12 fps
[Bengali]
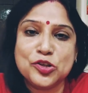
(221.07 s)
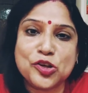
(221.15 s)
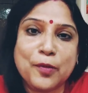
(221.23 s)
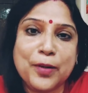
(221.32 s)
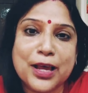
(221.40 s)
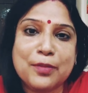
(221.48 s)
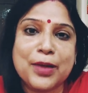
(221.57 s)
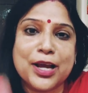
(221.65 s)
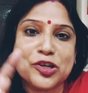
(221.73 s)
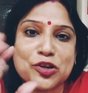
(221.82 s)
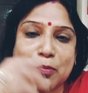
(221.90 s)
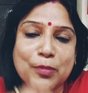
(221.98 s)
সবার মান
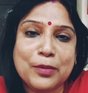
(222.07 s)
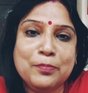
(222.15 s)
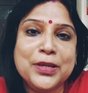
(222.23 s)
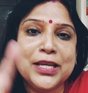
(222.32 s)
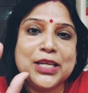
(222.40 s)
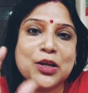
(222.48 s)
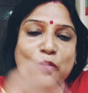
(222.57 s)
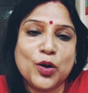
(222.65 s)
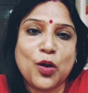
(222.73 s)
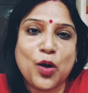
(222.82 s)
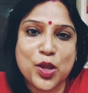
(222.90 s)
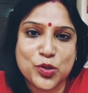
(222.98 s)
সম্মান বিক্রি করে
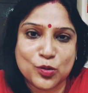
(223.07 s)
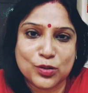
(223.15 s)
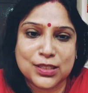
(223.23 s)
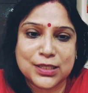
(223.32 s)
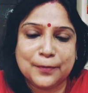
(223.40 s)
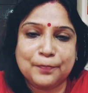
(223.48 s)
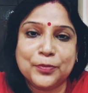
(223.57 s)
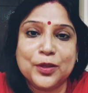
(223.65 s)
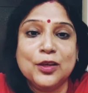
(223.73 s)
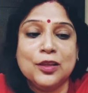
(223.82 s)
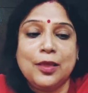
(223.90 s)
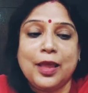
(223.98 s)
করেই চলছে
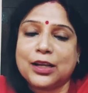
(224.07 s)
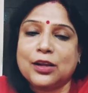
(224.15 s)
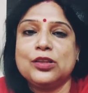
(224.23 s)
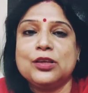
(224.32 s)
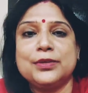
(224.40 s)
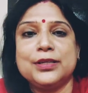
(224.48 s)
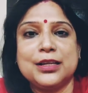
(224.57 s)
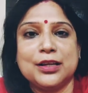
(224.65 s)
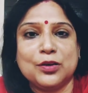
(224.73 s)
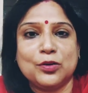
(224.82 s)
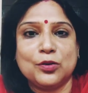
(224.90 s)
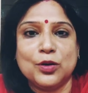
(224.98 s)
একটা কথা জেনে
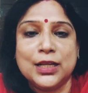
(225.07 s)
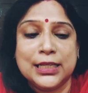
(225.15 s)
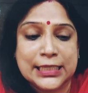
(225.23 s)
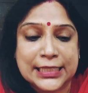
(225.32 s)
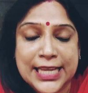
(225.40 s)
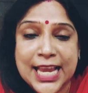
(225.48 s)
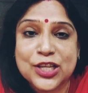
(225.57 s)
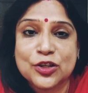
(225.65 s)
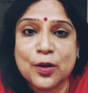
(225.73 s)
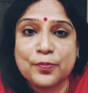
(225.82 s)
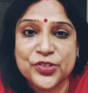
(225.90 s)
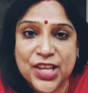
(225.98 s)
রেখো যেই
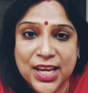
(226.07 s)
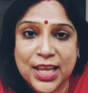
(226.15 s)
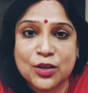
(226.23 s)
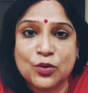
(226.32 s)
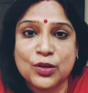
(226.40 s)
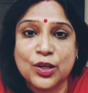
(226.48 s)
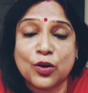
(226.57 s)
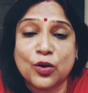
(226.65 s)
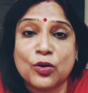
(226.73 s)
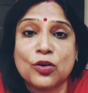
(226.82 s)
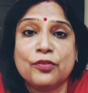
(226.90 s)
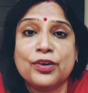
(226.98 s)
সব চ্যানেলগুলি
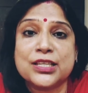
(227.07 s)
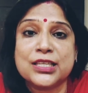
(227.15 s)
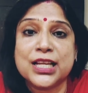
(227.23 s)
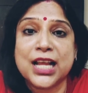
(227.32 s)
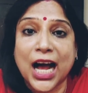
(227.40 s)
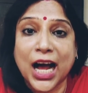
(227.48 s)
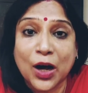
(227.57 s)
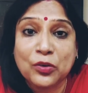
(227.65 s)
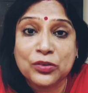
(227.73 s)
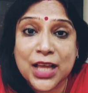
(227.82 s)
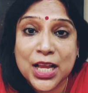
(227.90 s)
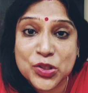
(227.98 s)
কন্ট্রোভার্সির
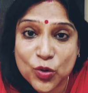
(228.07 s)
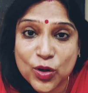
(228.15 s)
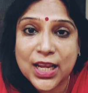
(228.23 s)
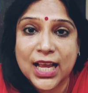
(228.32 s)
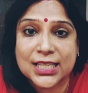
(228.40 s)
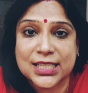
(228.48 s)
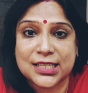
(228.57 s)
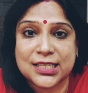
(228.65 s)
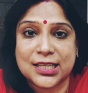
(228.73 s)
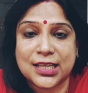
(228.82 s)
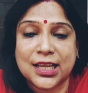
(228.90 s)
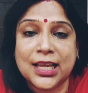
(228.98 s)
আওতায় চলে
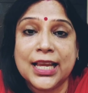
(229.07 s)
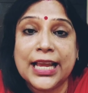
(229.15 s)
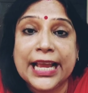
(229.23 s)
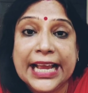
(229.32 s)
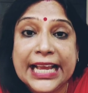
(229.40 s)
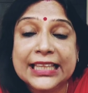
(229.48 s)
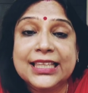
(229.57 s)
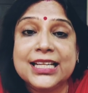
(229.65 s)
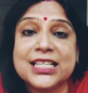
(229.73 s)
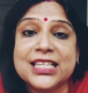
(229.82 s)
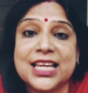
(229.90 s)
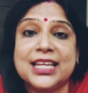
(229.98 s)
আসছে এদের
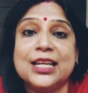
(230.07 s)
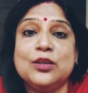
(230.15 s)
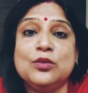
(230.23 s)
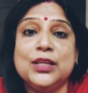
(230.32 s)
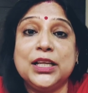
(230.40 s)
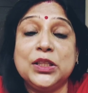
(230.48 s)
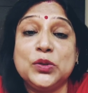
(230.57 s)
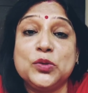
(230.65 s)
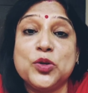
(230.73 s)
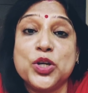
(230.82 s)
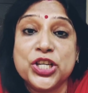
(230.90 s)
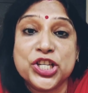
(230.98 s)
চ্যানেলগুলি কিন্তু
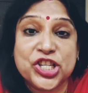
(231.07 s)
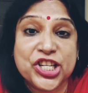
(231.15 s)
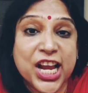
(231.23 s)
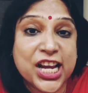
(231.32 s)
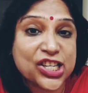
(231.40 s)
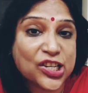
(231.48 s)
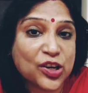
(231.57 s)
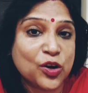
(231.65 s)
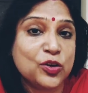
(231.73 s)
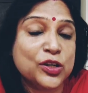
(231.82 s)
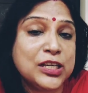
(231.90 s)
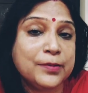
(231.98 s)
শেষ
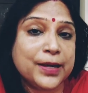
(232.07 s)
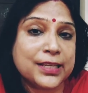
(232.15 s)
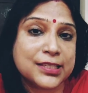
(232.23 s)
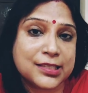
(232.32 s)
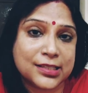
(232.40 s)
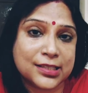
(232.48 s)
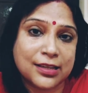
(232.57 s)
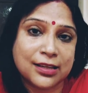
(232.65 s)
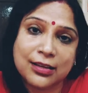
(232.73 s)
ঘন্টি ভাসছে